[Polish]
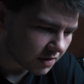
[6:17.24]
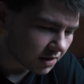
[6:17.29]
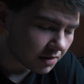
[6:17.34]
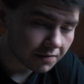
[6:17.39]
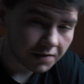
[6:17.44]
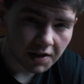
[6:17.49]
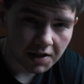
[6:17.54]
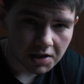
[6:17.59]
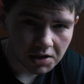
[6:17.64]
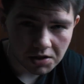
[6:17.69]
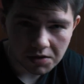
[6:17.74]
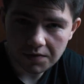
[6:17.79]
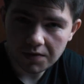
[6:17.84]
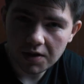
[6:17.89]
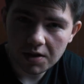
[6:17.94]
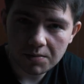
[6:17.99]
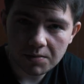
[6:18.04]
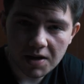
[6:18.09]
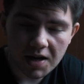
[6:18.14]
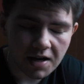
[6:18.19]
w jakiejś
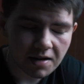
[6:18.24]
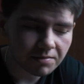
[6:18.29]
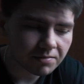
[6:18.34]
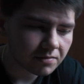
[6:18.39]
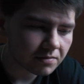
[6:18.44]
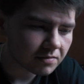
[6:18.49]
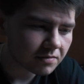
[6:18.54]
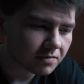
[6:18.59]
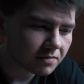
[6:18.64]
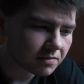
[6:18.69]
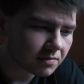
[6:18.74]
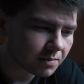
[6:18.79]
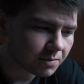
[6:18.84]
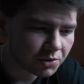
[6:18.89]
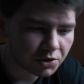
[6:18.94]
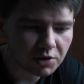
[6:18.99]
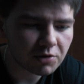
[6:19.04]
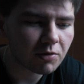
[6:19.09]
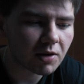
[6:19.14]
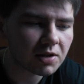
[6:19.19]
firmie,
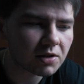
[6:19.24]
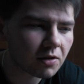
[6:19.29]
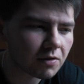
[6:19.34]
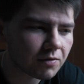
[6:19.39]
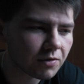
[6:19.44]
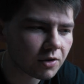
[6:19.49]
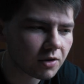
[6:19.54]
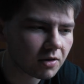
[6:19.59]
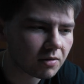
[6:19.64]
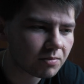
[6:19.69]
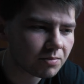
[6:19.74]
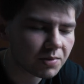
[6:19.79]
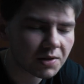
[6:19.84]
przykładowo